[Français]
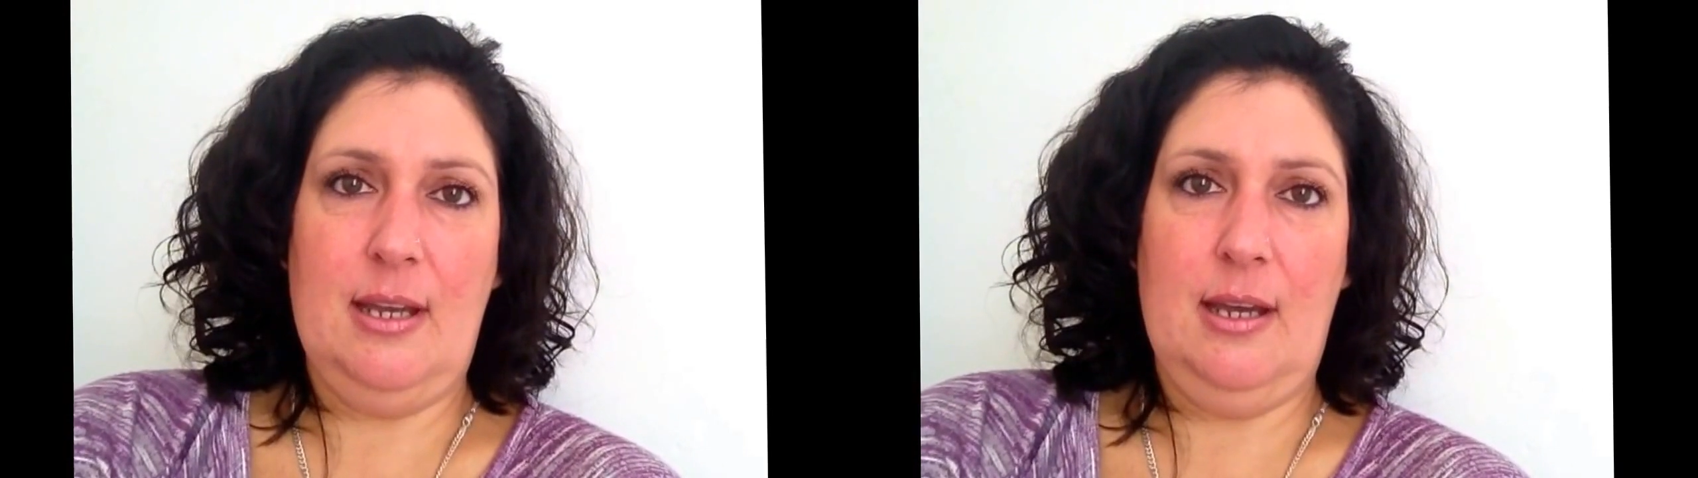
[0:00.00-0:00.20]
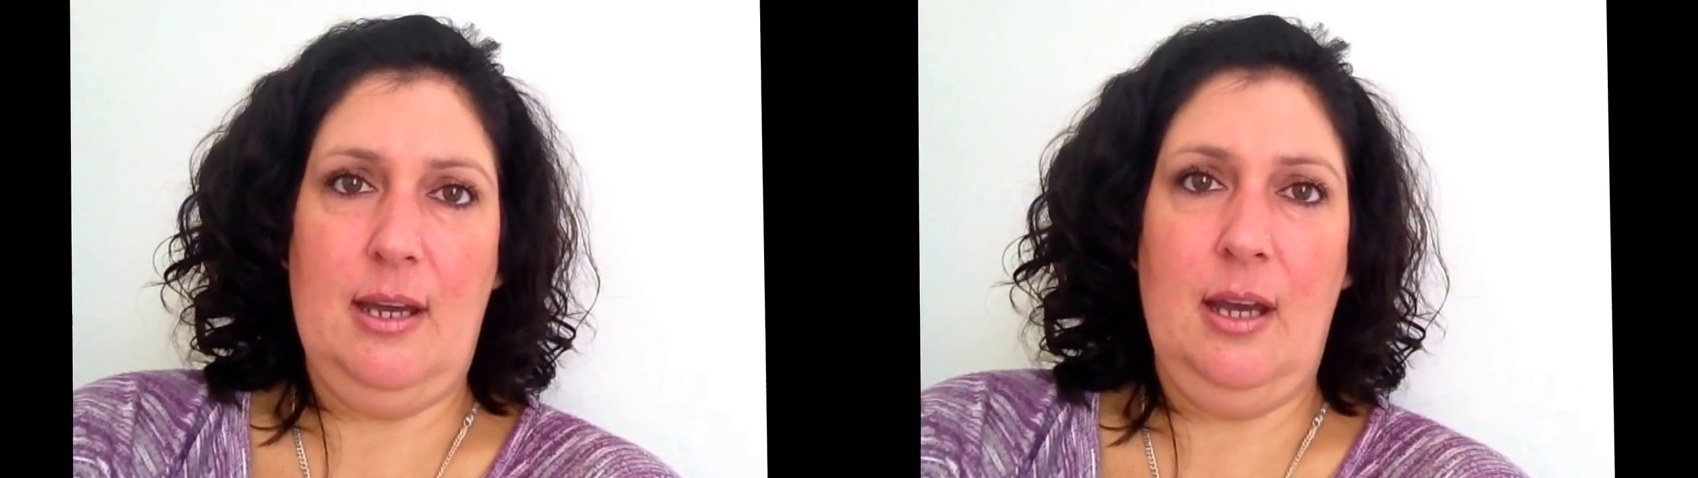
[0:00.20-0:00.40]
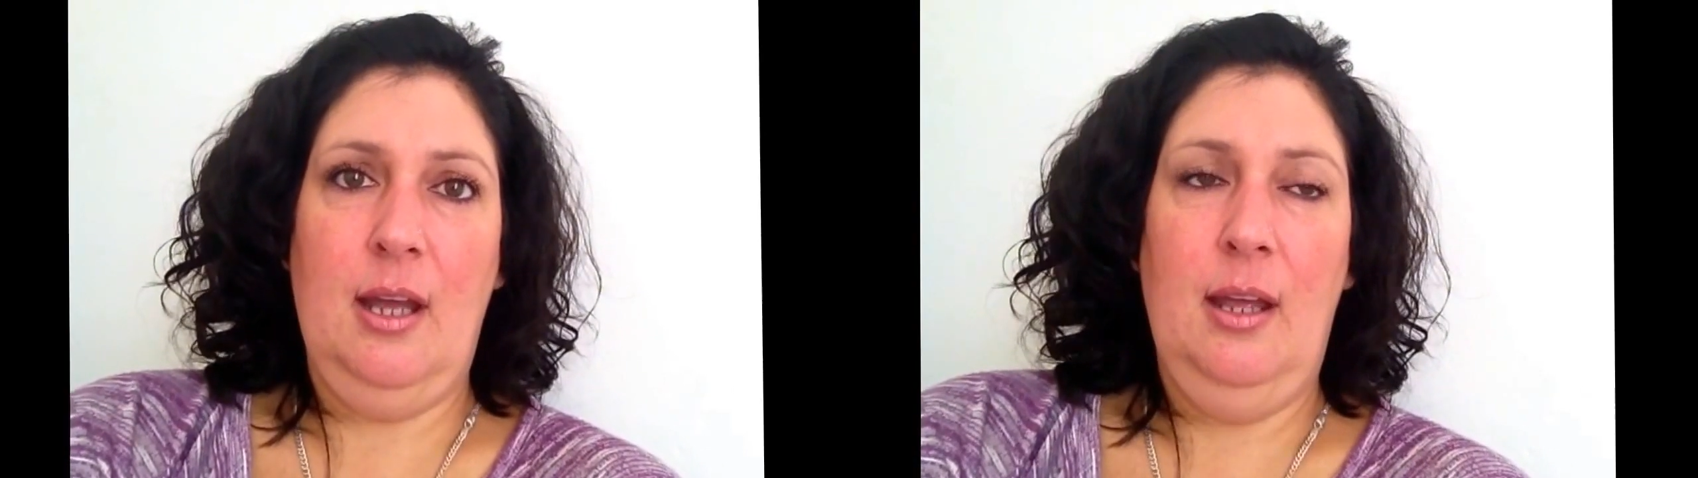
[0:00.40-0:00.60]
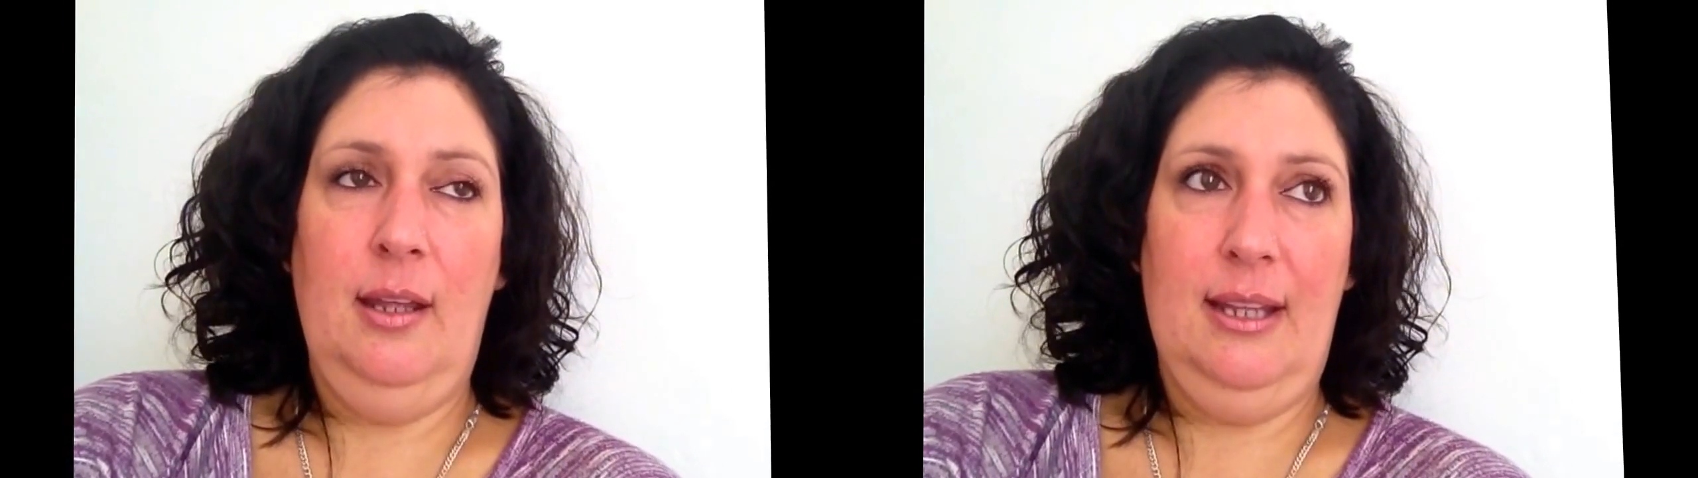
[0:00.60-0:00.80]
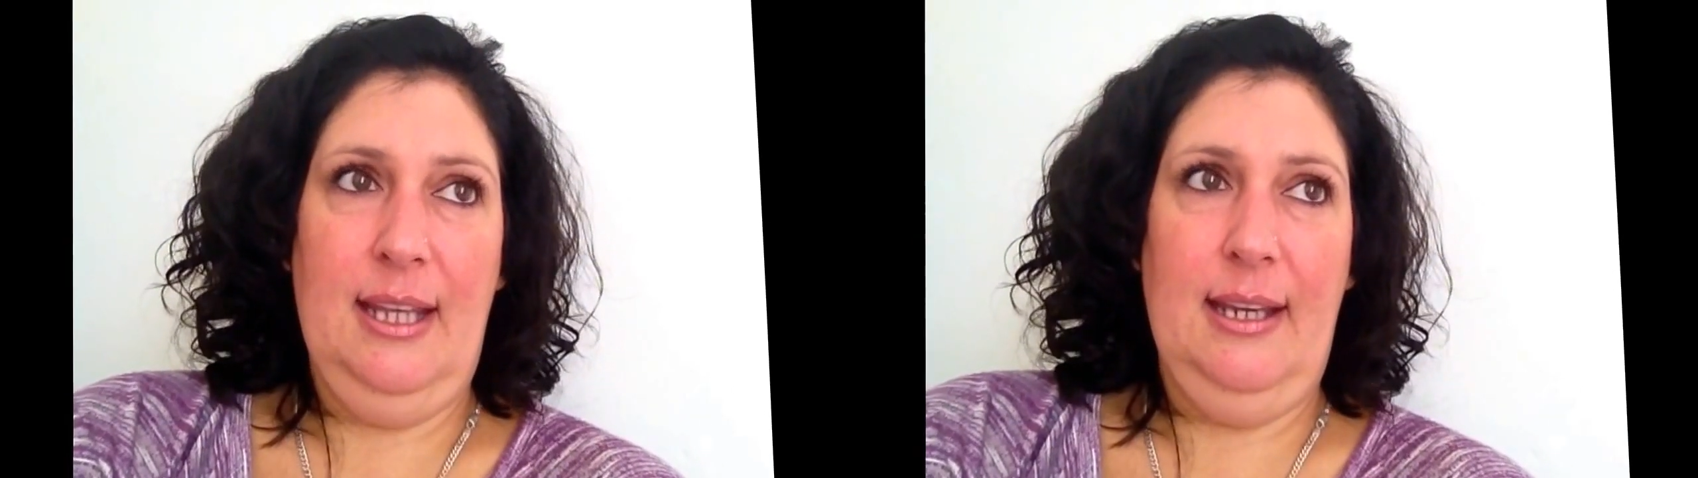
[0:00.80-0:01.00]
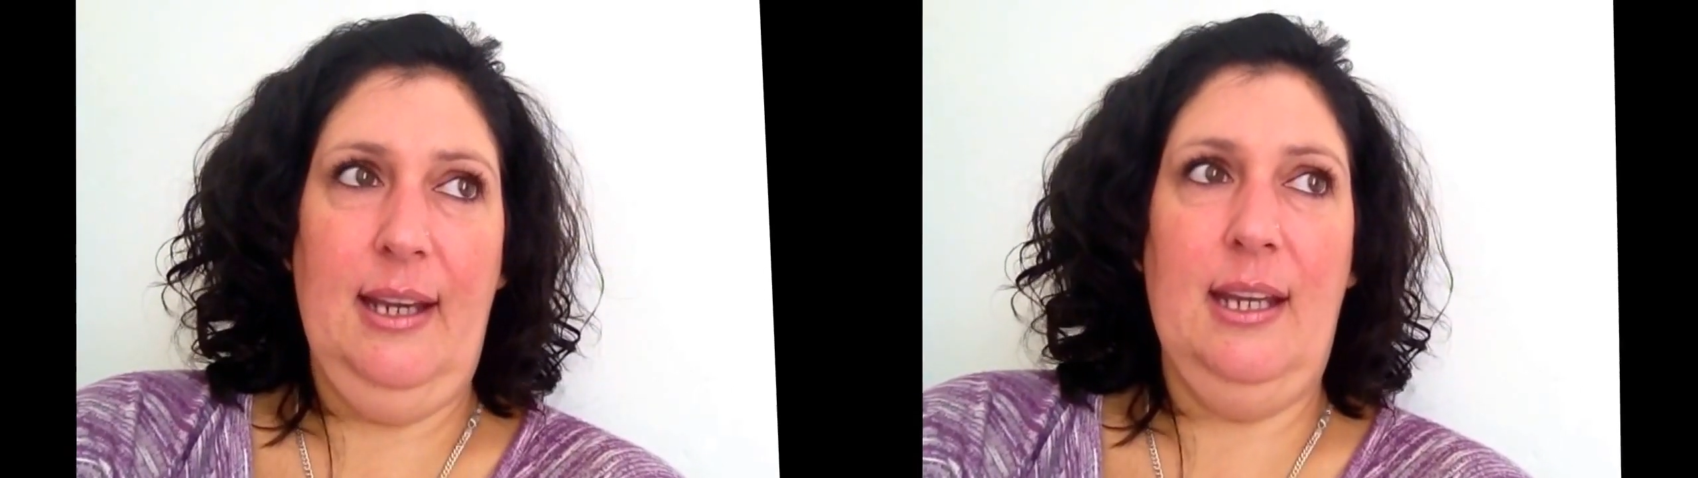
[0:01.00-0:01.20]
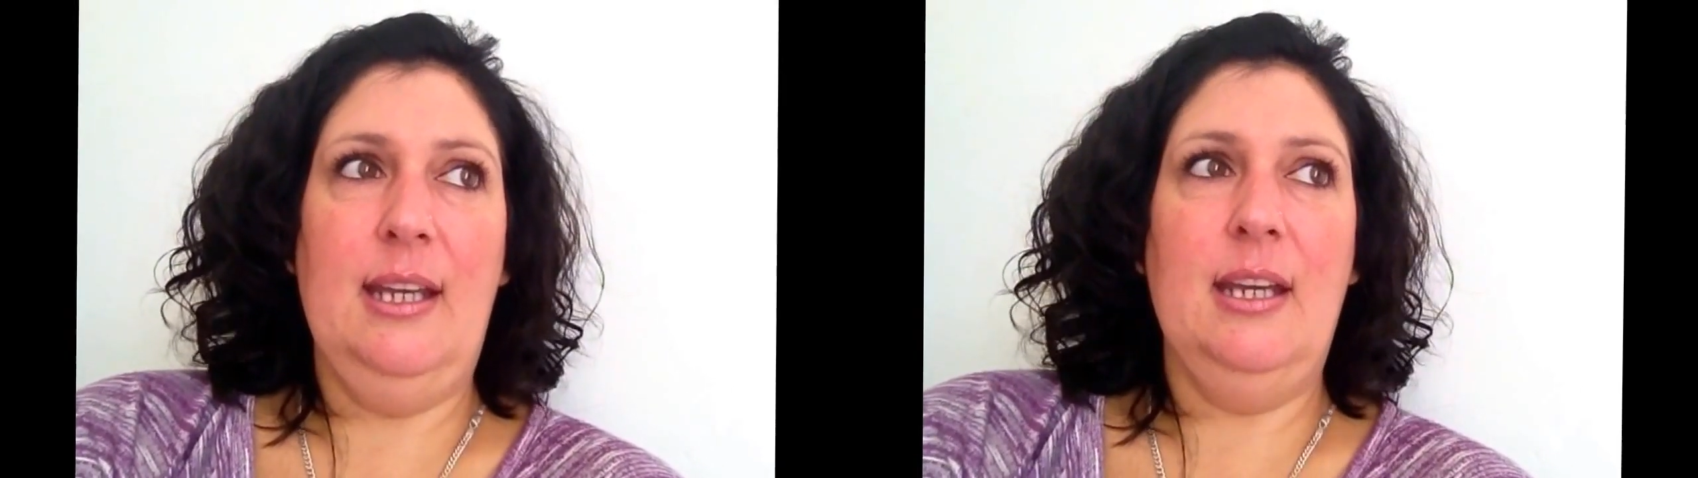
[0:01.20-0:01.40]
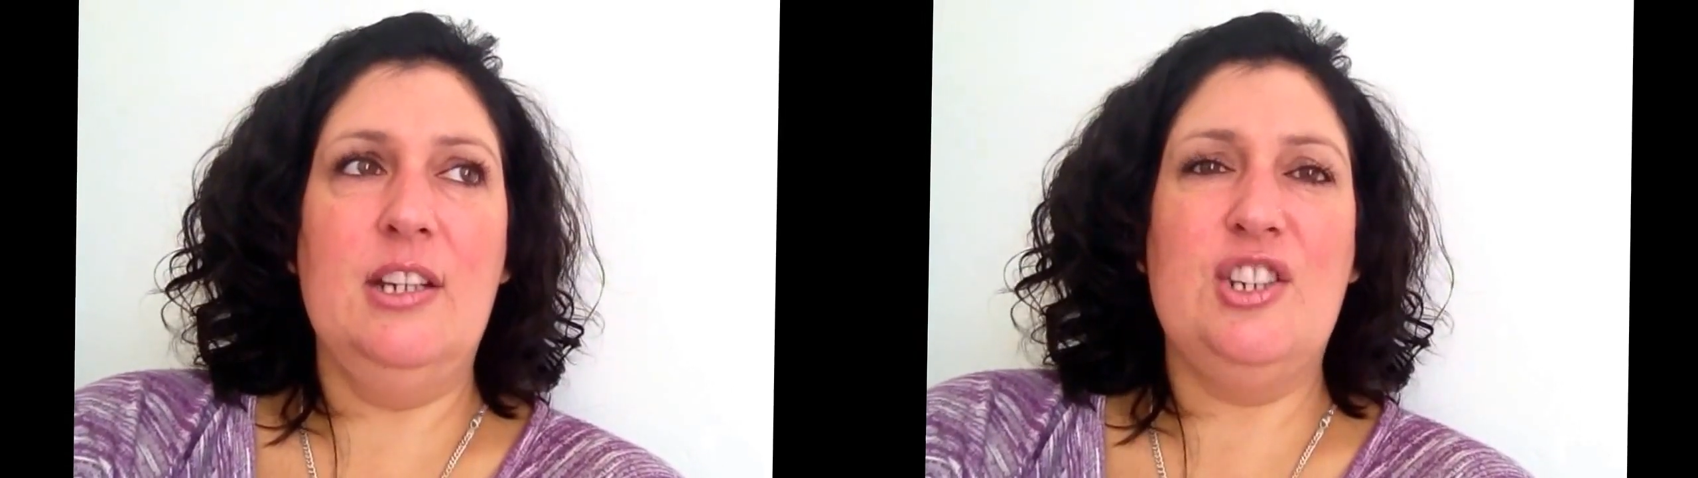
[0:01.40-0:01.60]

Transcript: à guérir.